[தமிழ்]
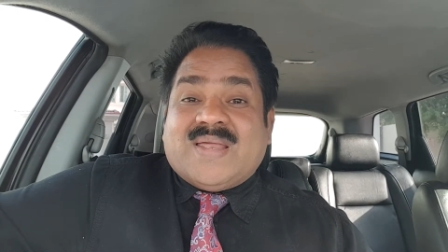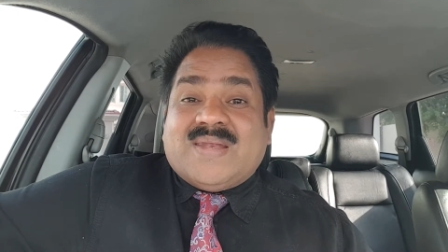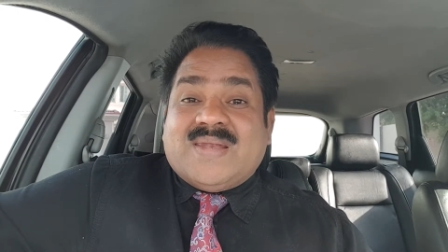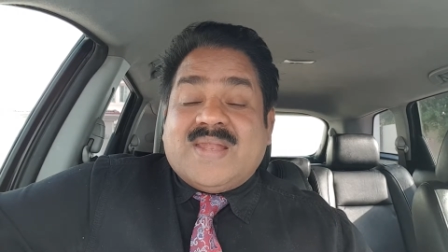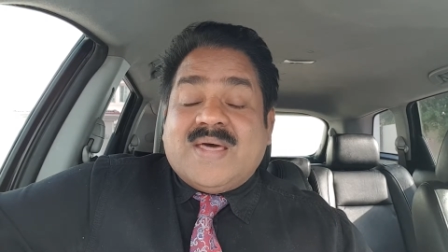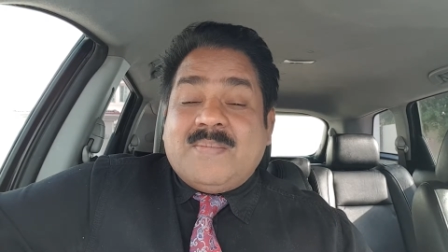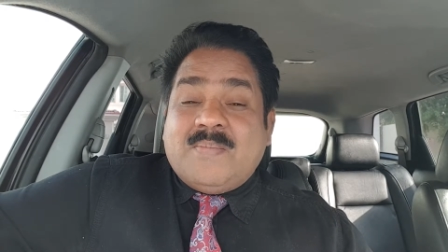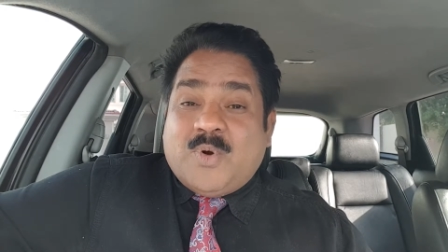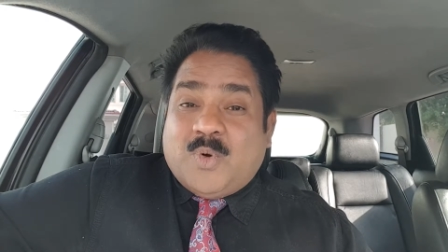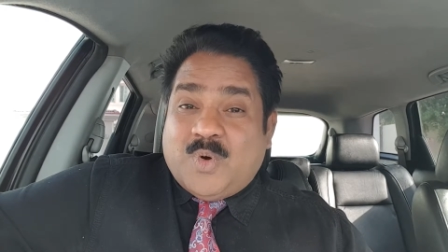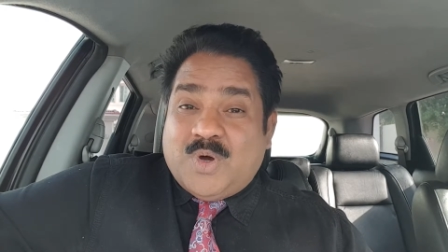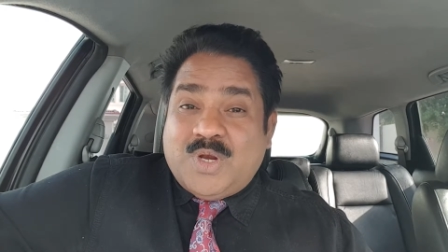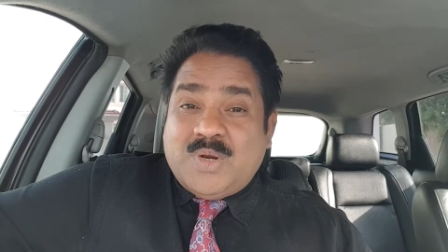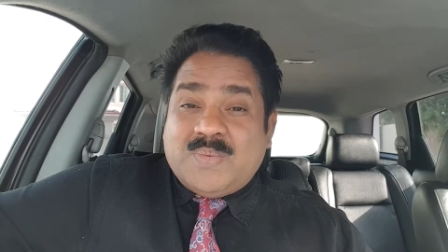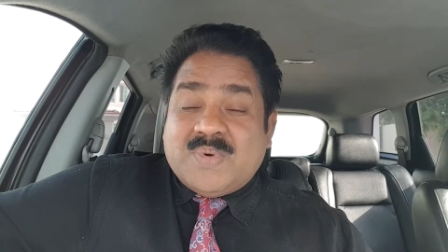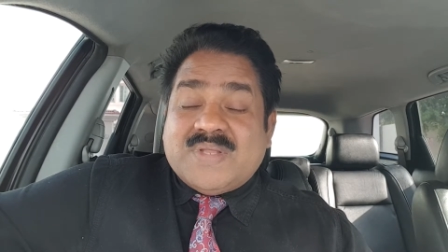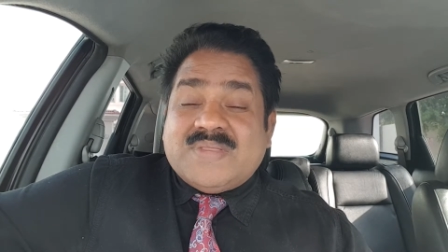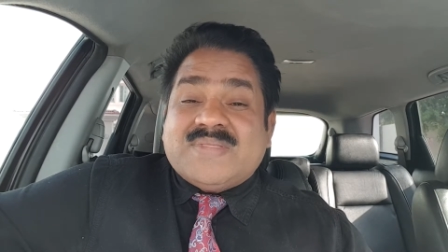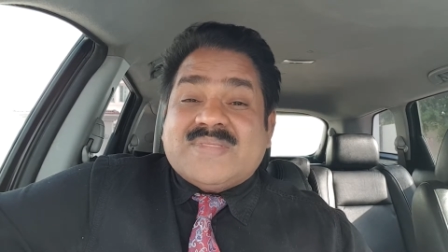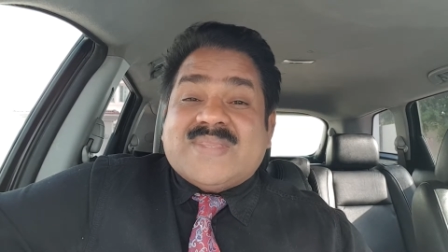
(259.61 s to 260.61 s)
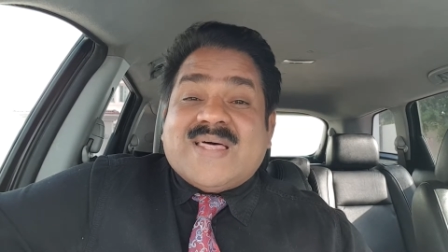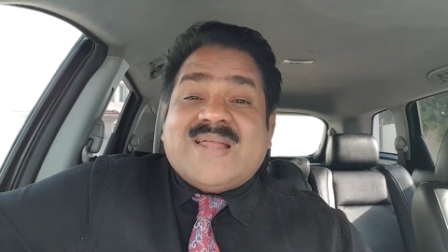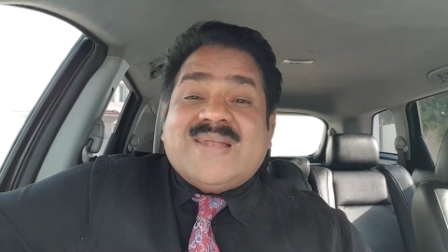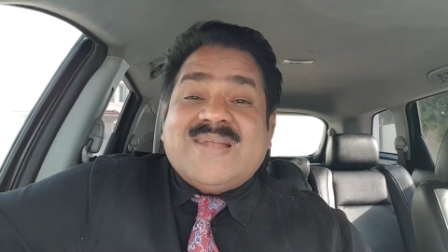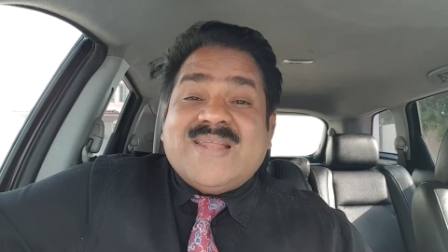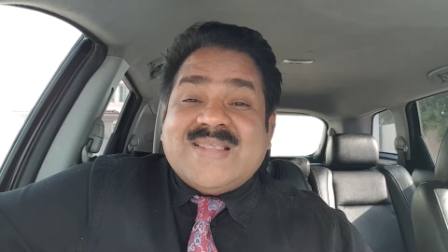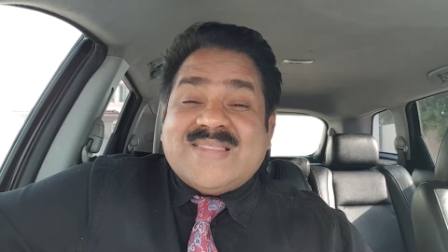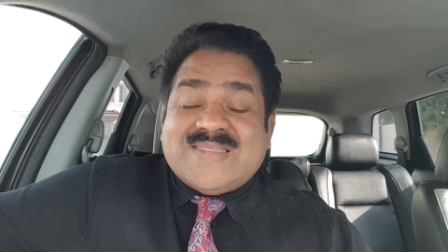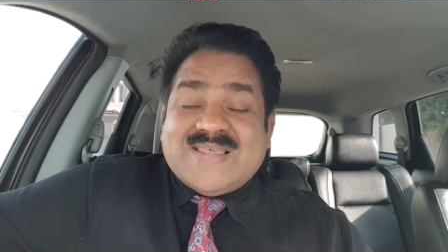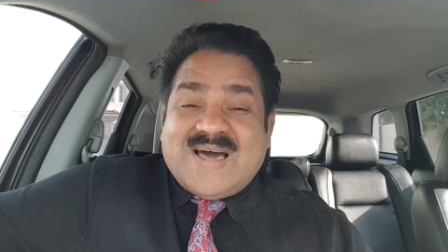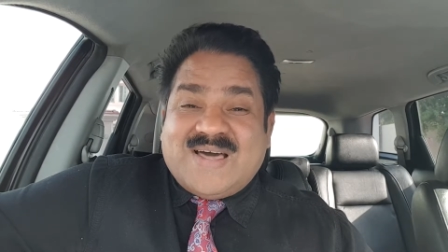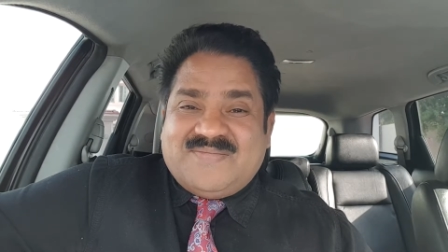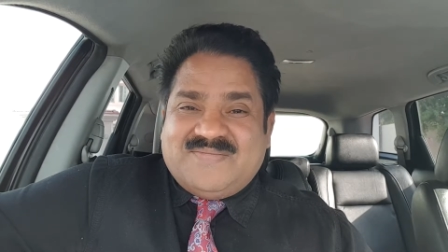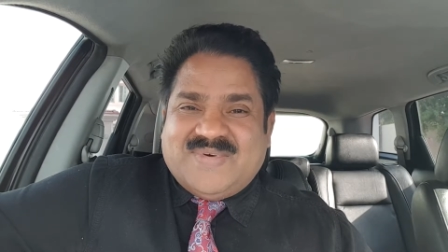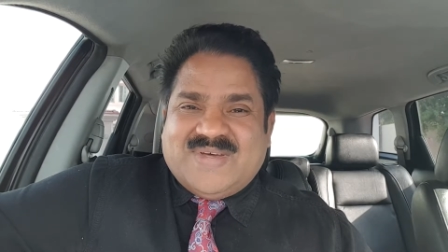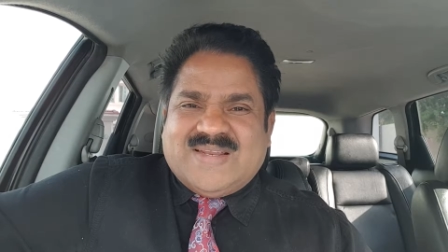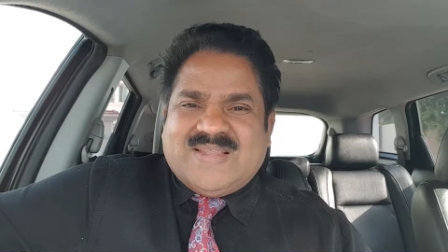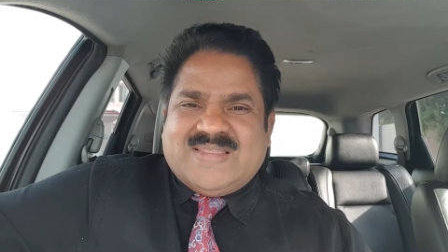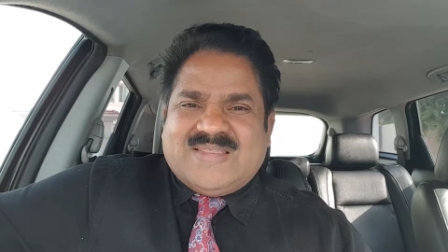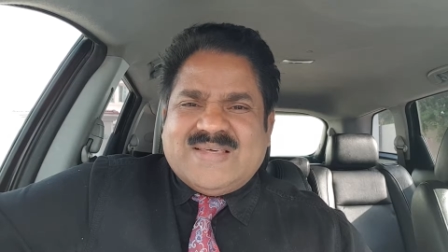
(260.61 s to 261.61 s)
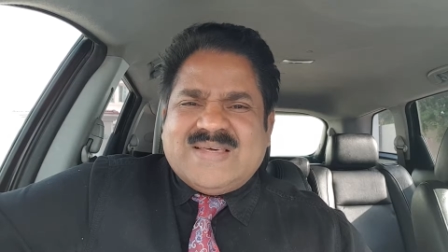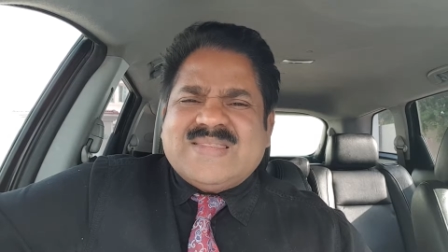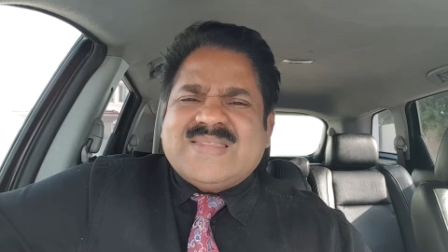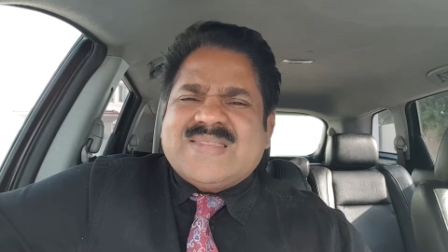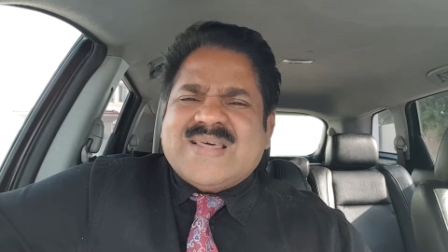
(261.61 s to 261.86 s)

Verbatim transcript: நம் ஒருவன் தன்னைத்தான் வெறுத்து